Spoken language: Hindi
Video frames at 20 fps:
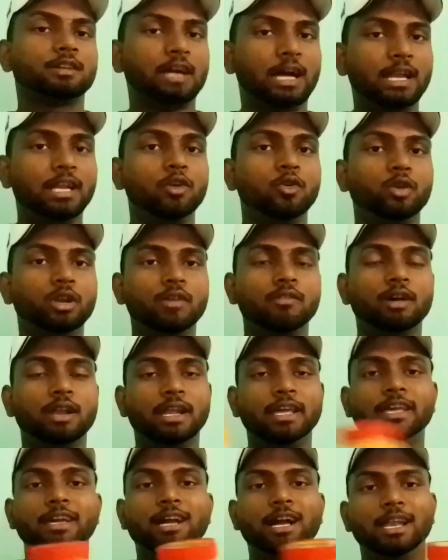खाली होने
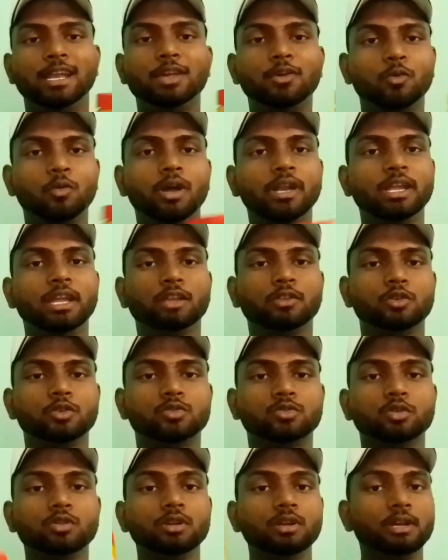वाला है ये खाली हुआ नहीं है
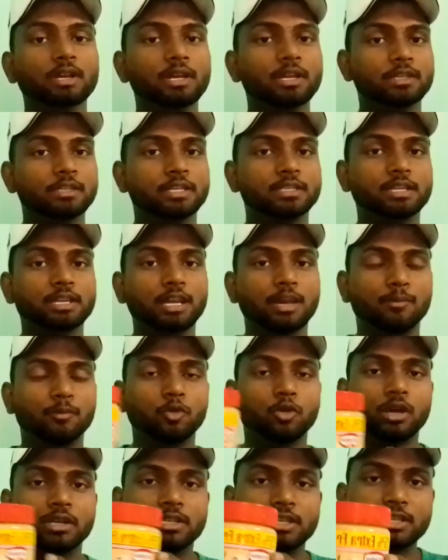दोस्तों जैसे ये आप
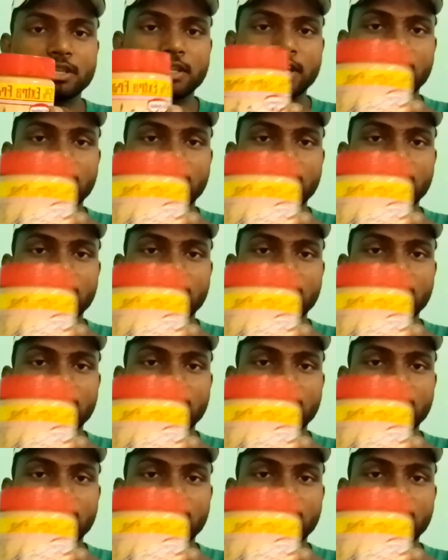लोग अच्छे